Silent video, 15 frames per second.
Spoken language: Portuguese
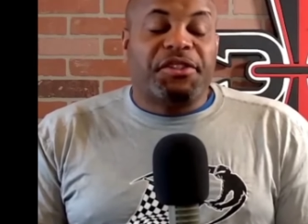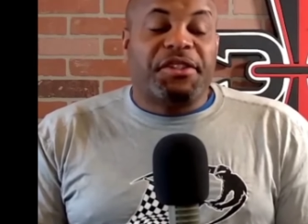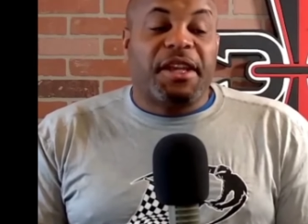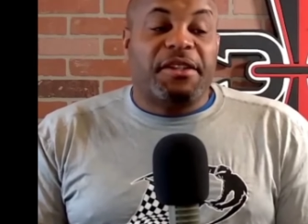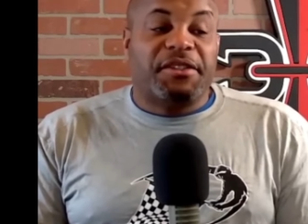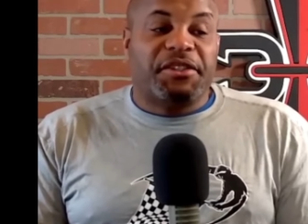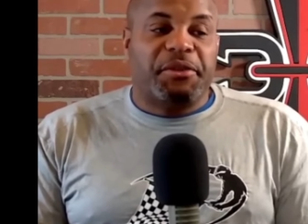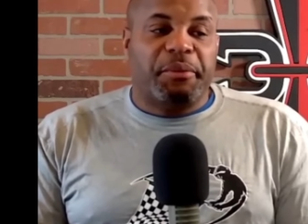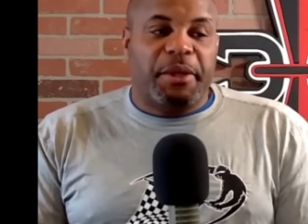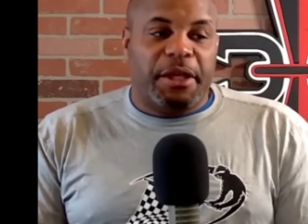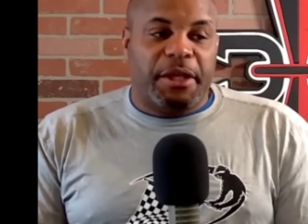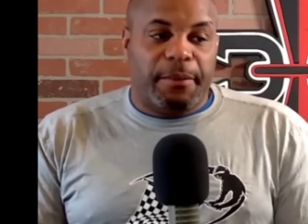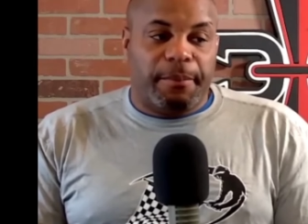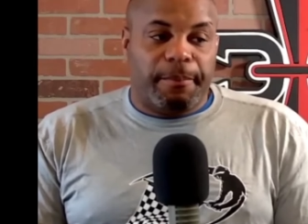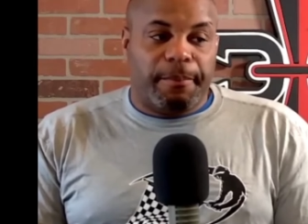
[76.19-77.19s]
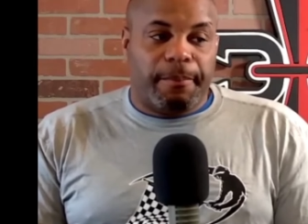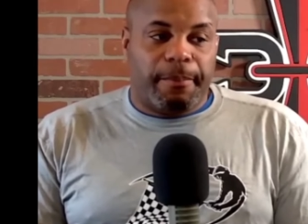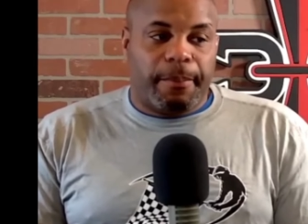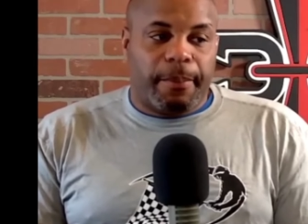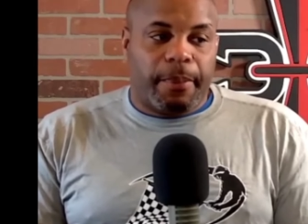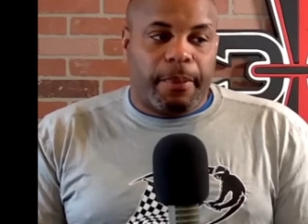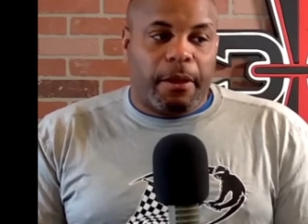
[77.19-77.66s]
Jamal falou para
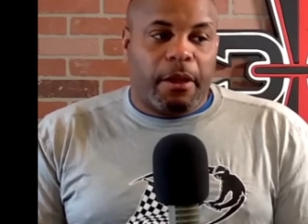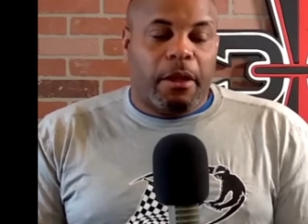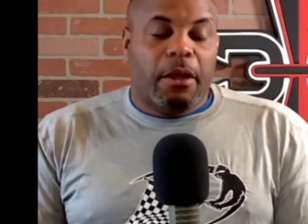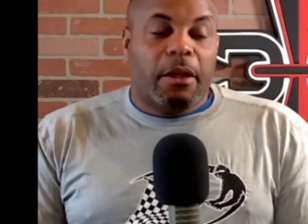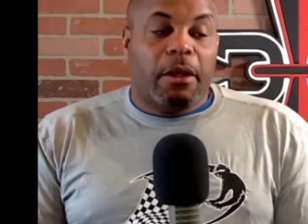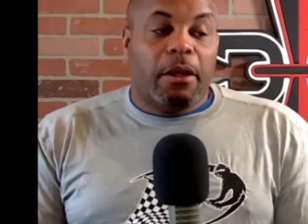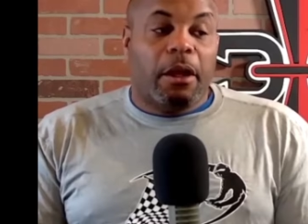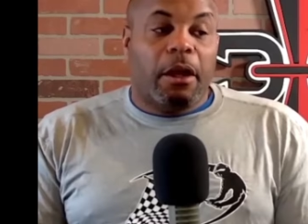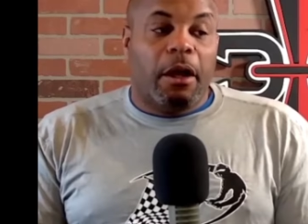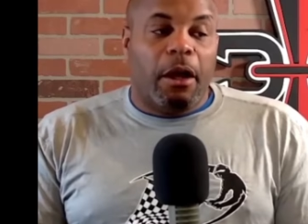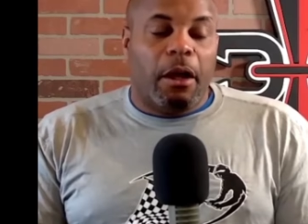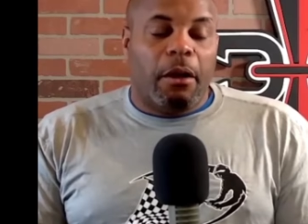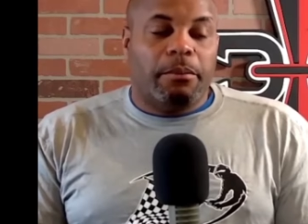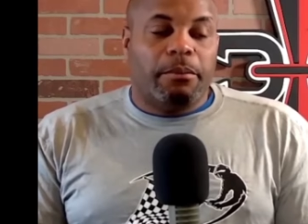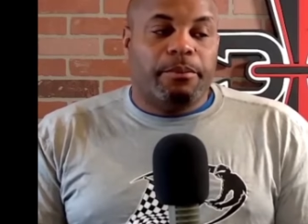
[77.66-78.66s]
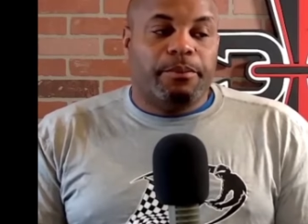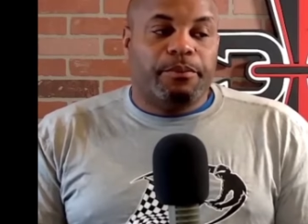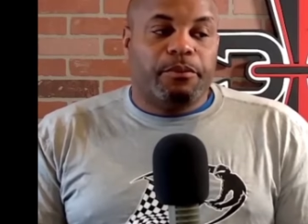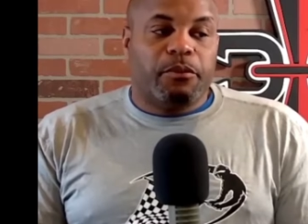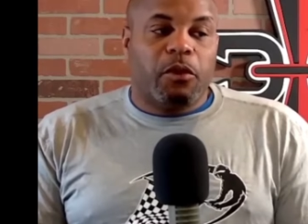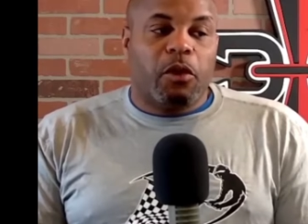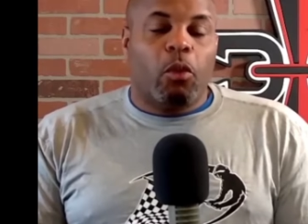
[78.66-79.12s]
mim
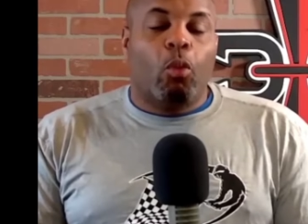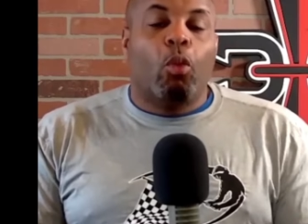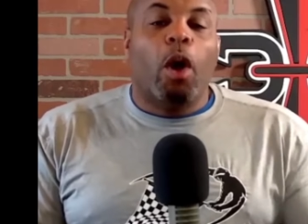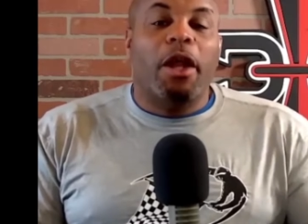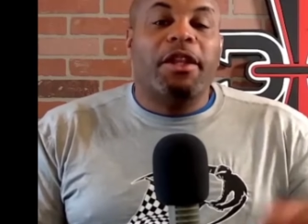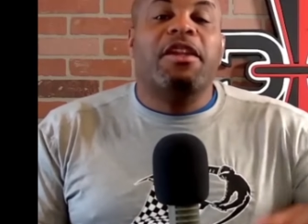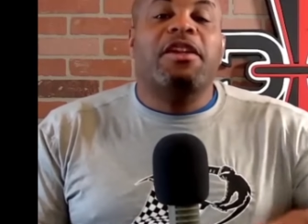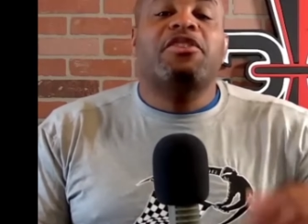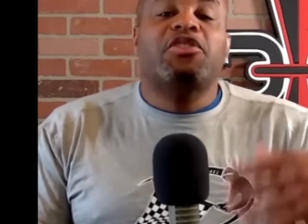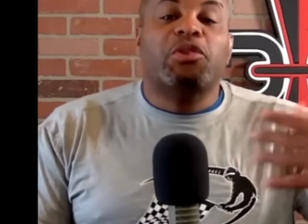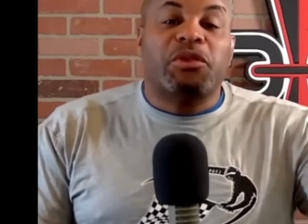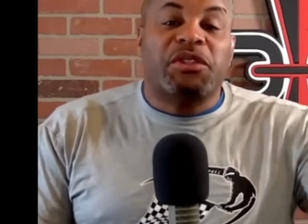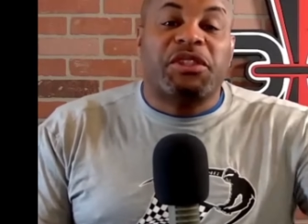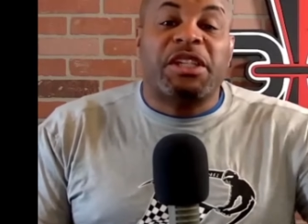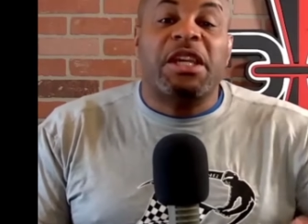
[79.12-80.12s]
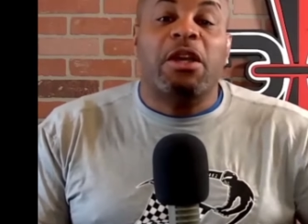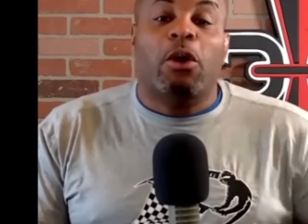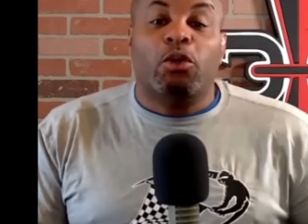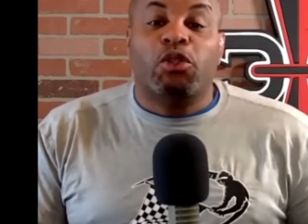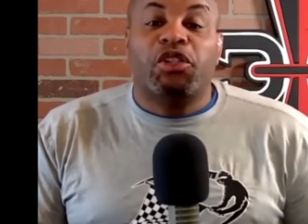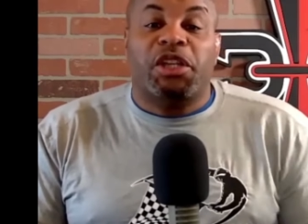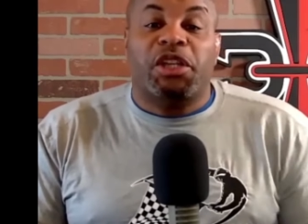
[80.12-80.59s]
o que você
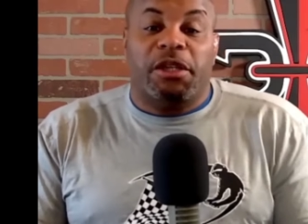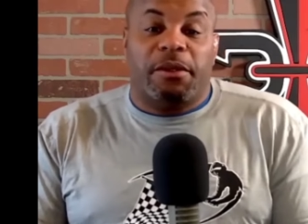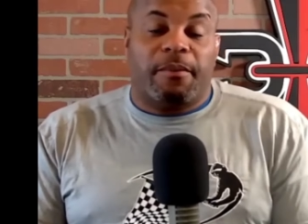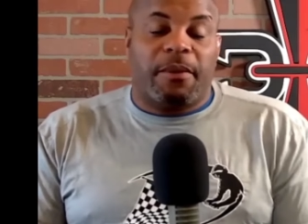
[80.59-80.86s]
viu